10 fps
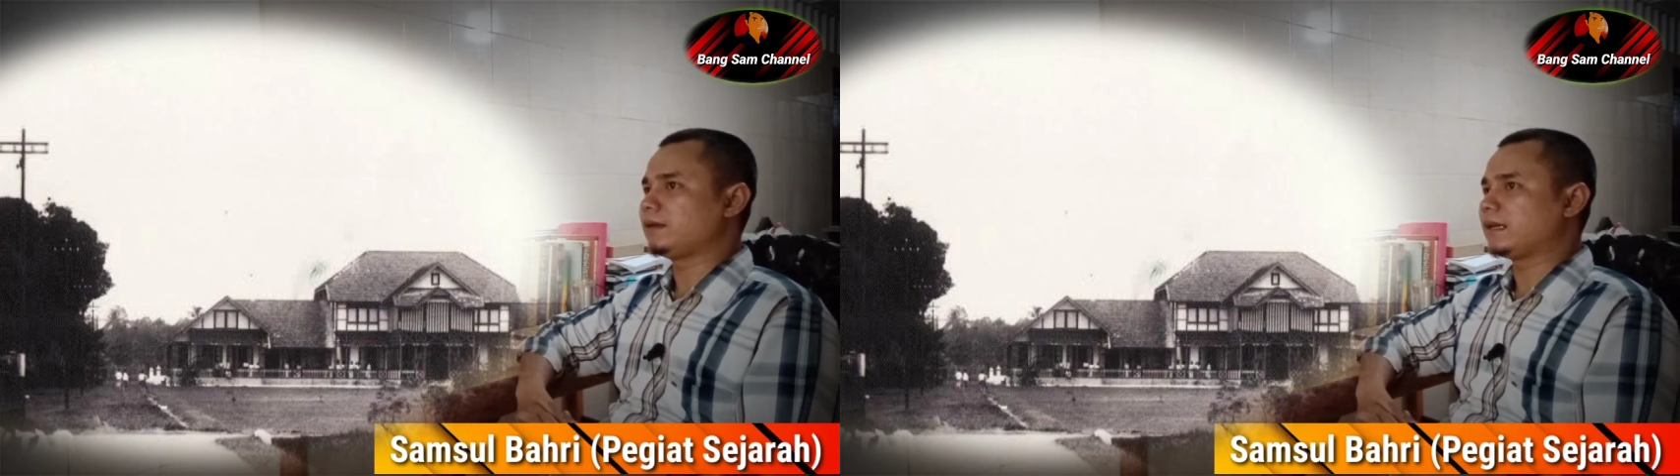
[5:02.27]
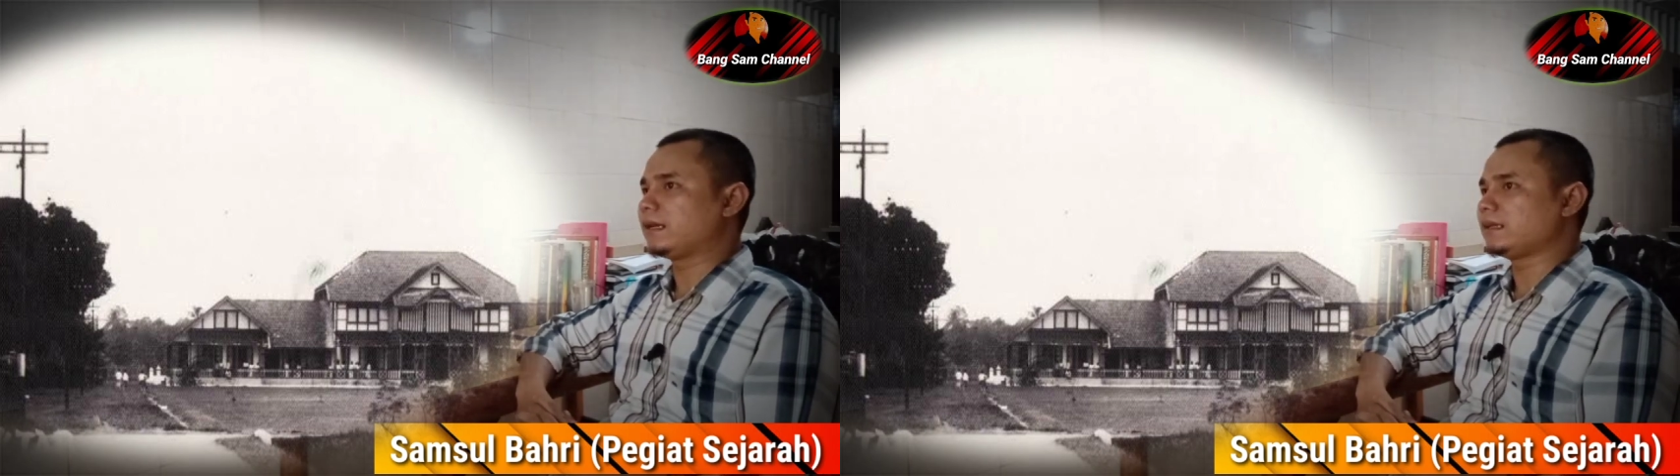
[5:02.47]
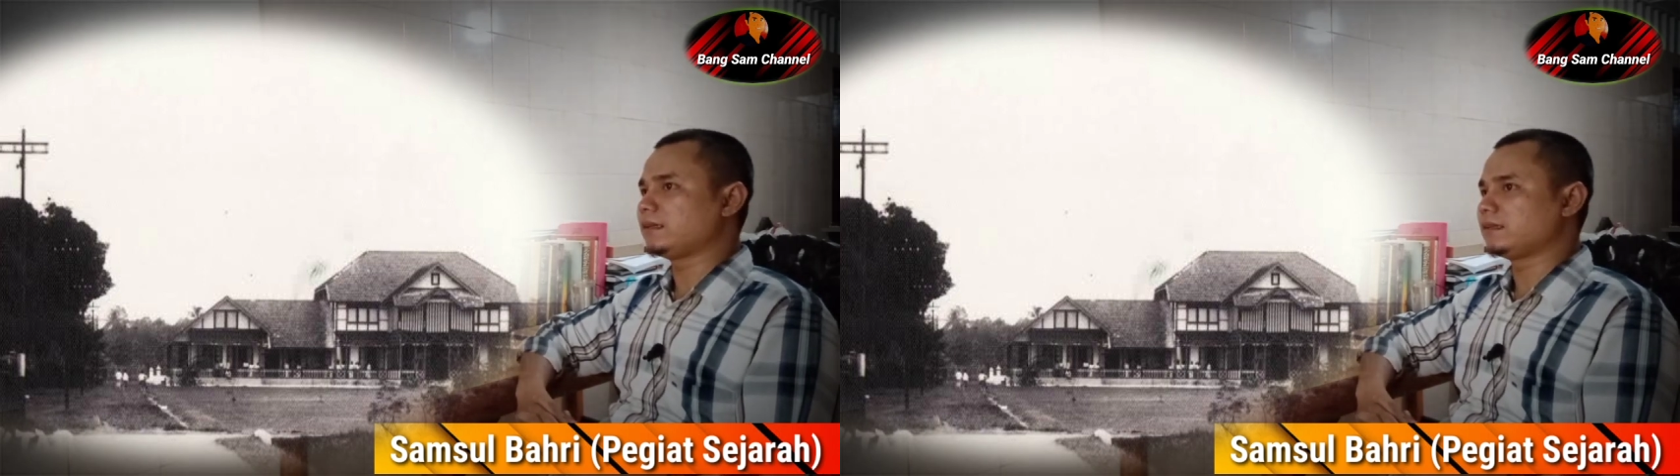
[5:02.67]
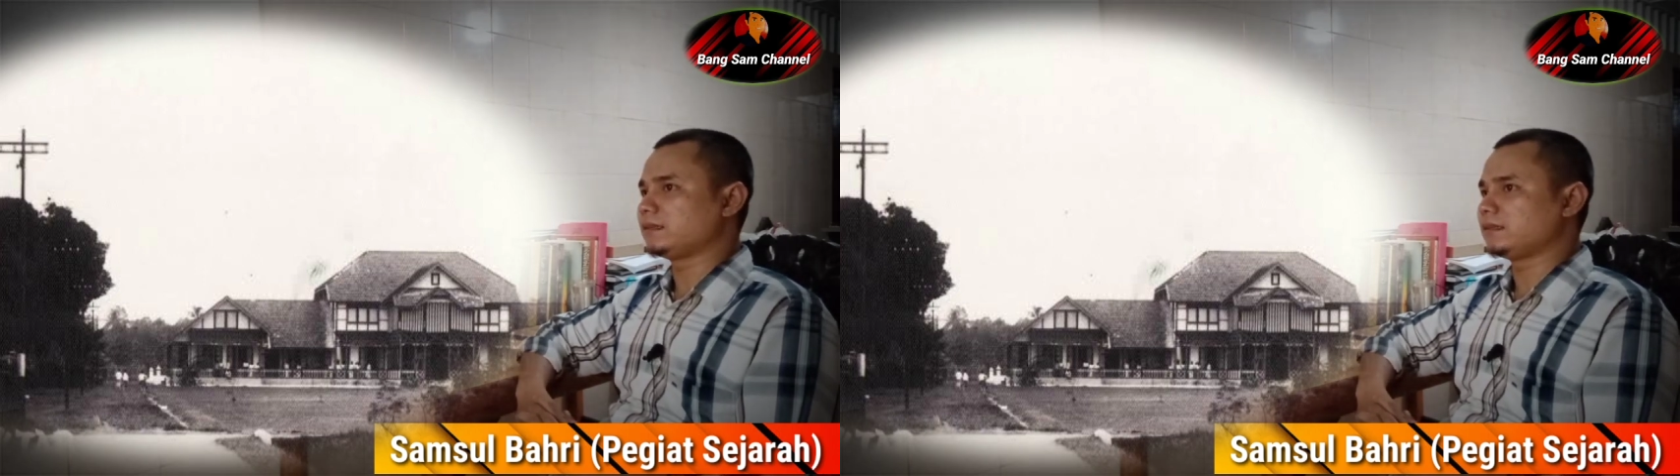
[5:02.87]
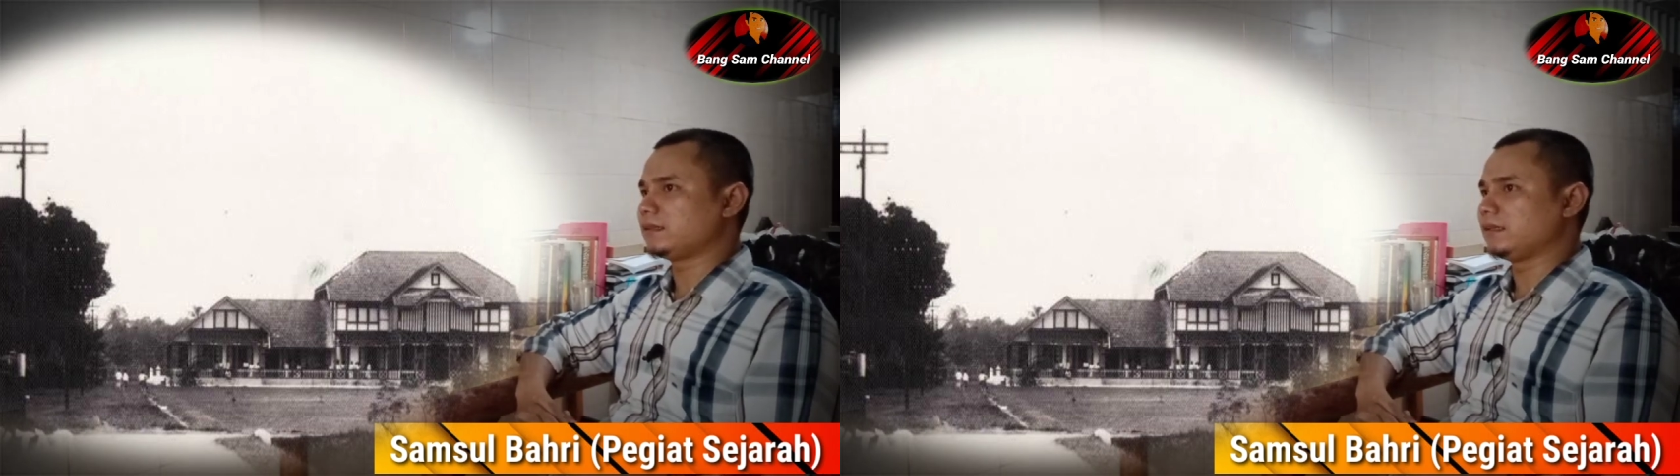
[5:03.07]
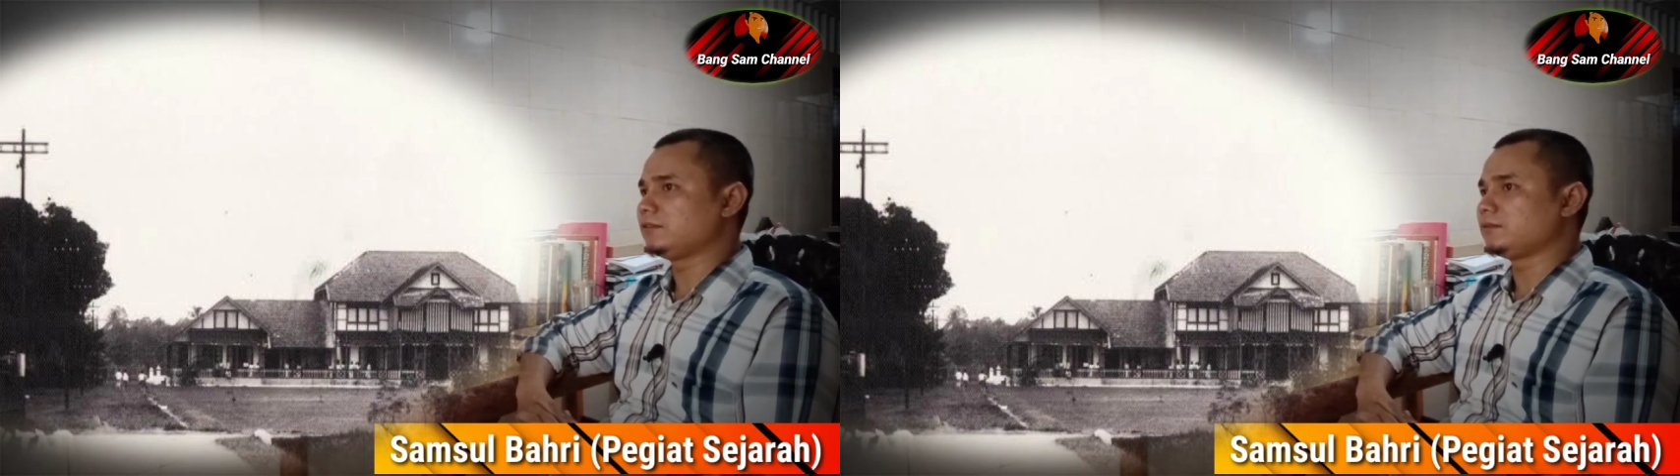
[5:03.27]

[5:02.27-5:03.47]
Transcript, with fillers: bahkan eh, itu